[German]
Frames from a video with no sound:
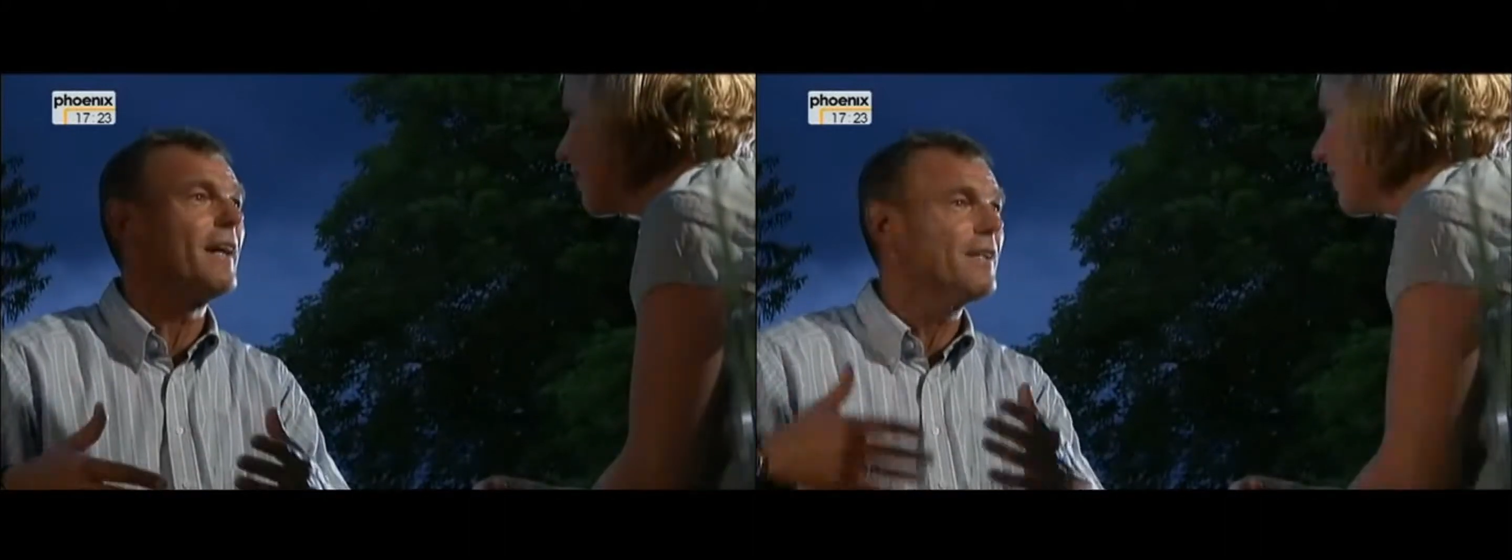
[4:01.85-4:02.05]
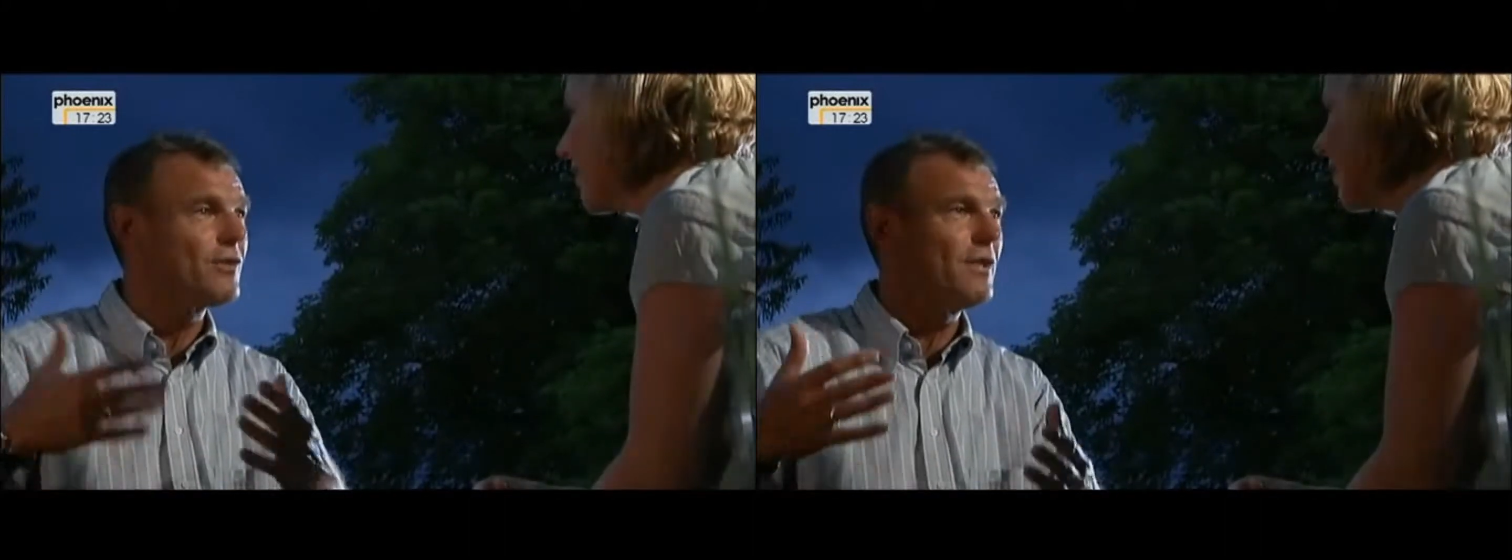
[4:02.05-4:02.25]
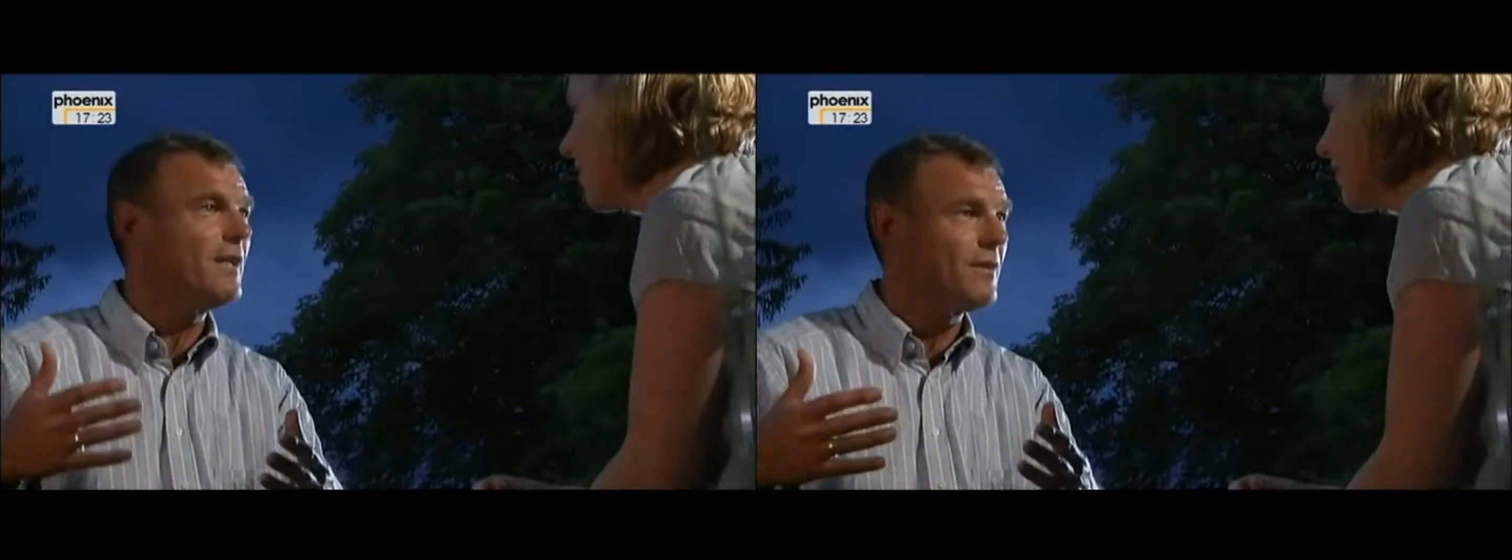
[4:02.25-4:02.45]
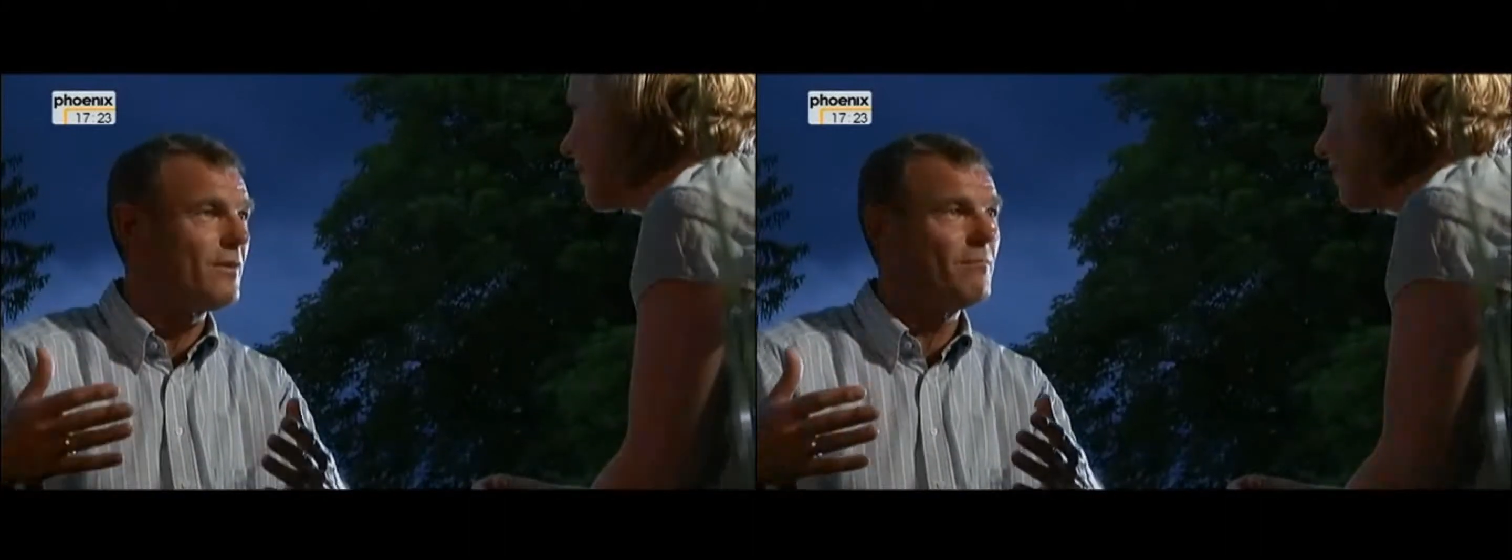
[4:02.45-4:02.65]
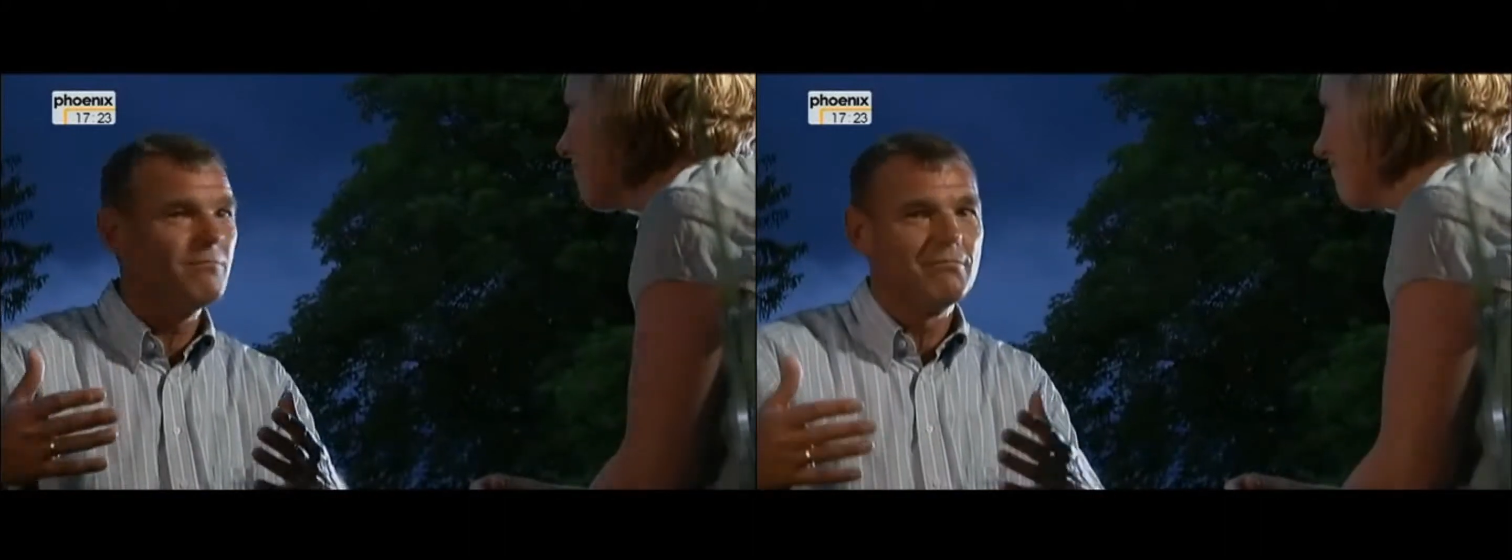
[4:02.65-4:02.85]
eingestehen,
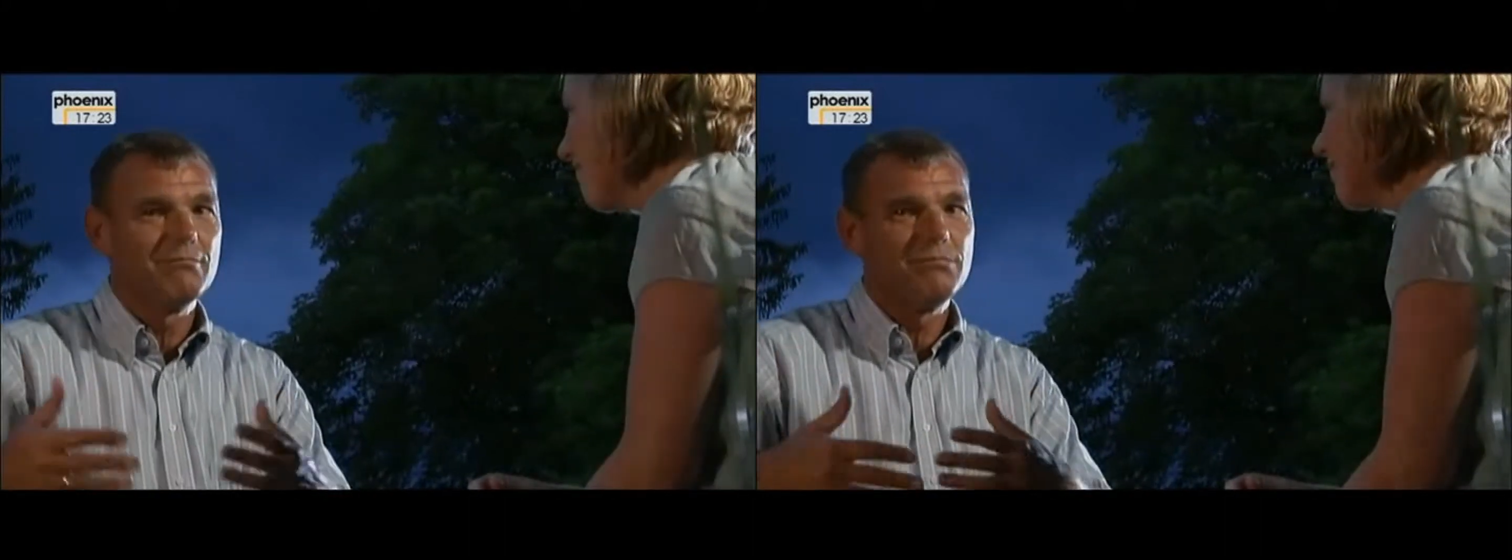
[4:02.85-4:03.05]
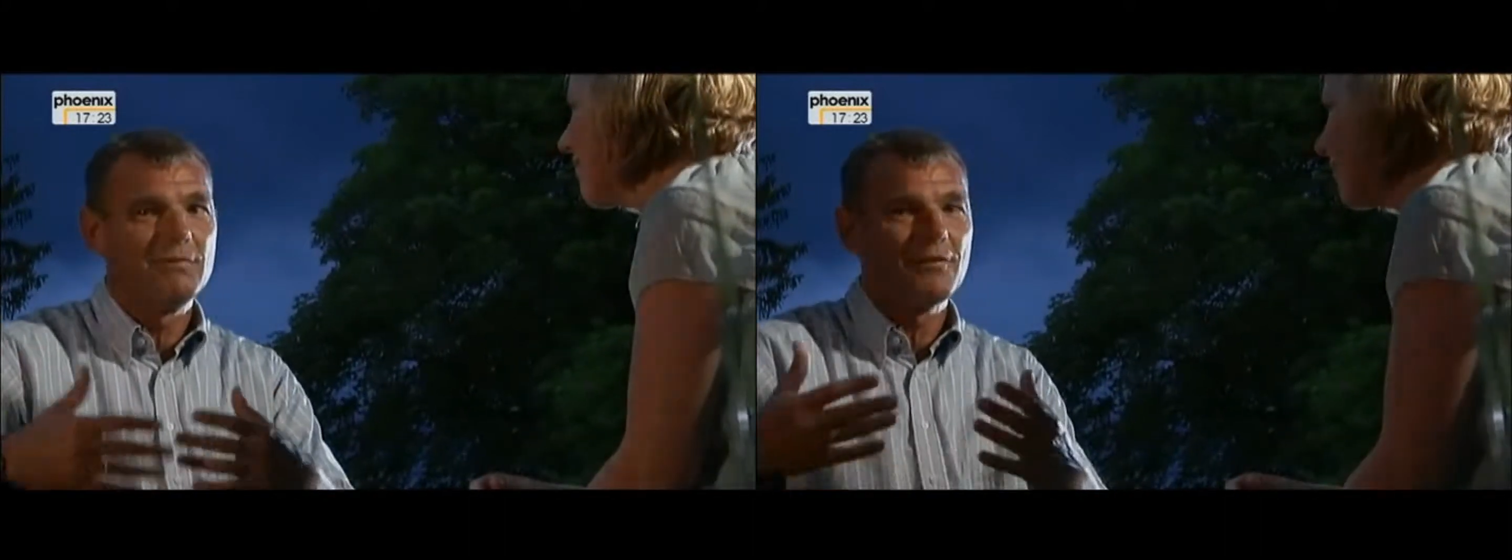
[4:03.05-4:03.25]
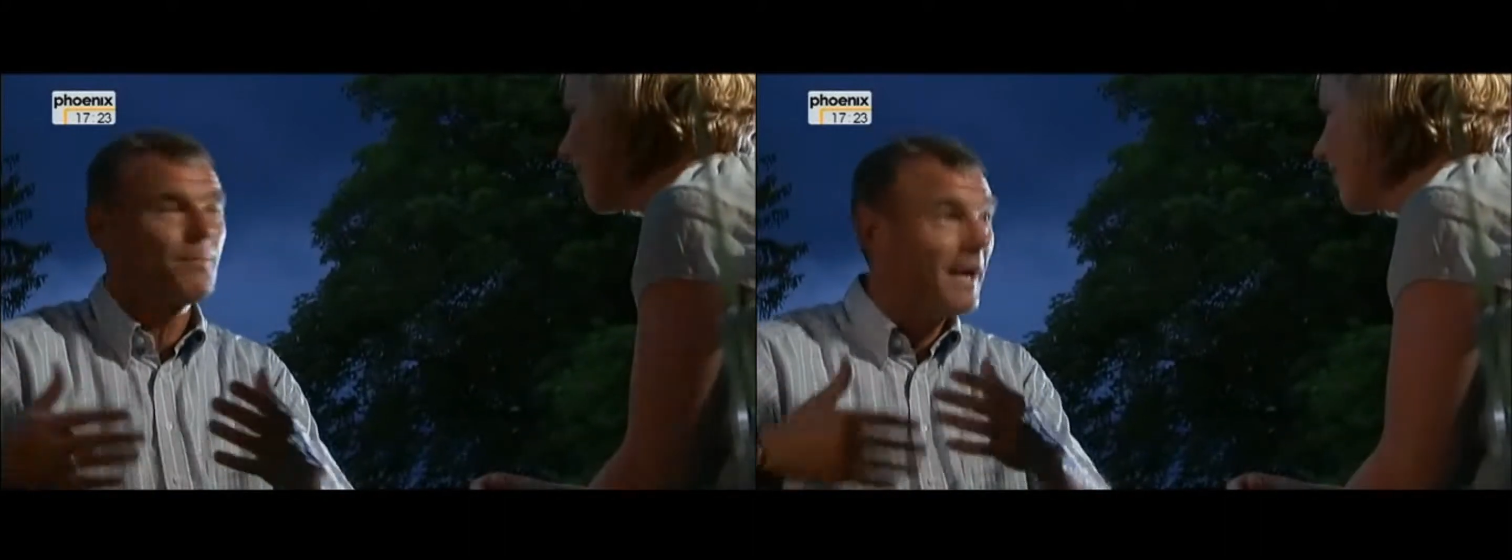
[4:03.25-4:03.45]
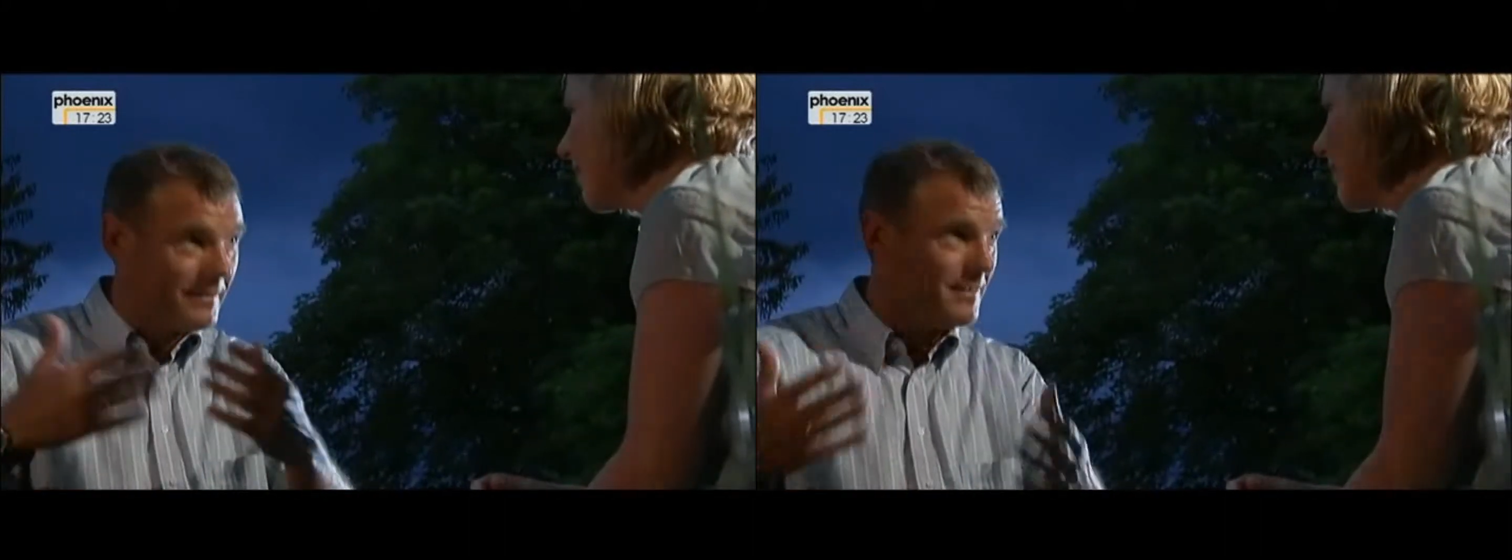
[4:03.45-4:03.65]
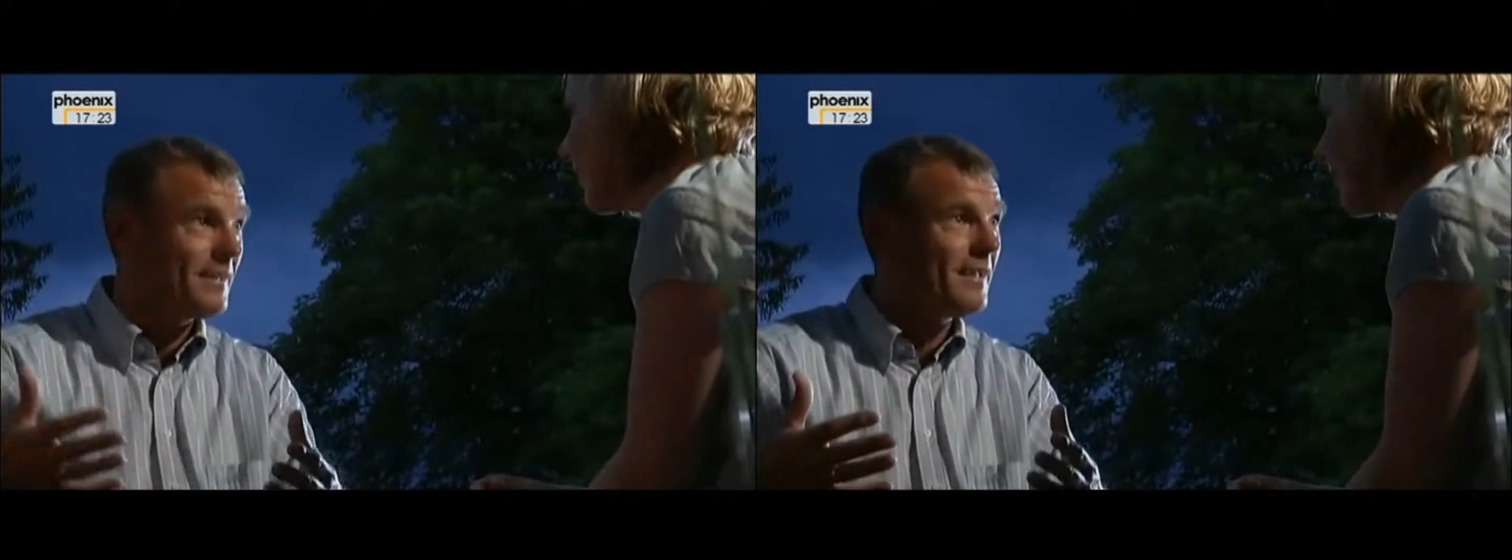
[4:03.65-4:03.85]
das
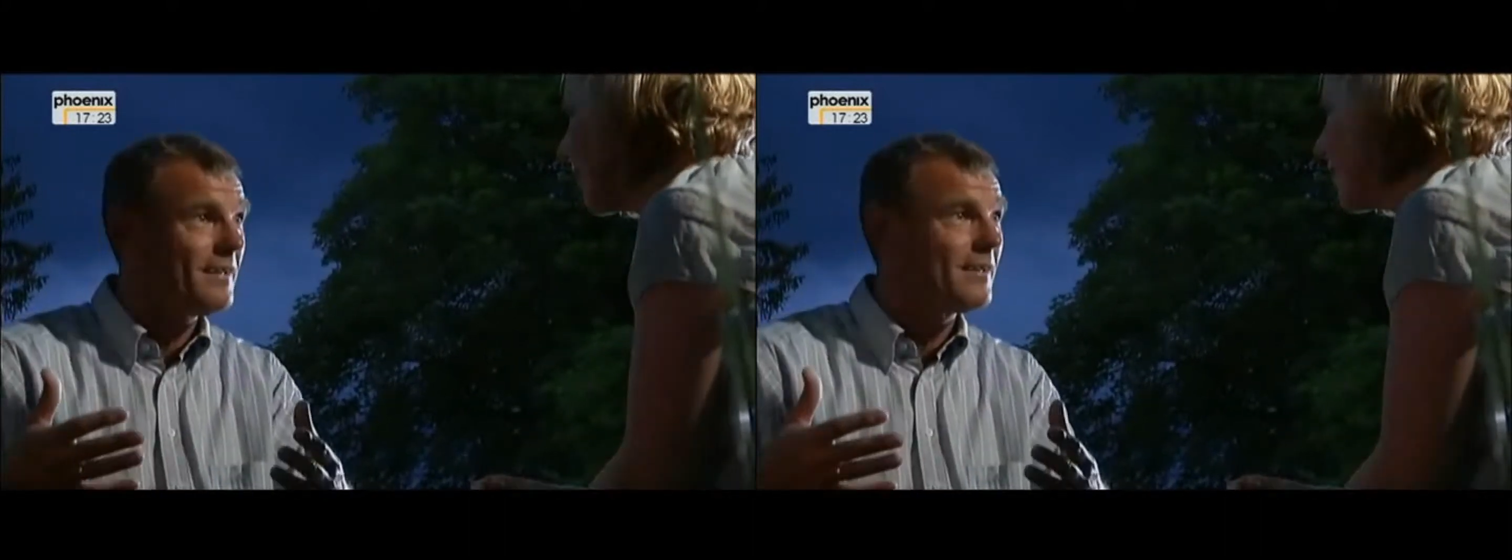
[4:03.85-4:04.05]
packst du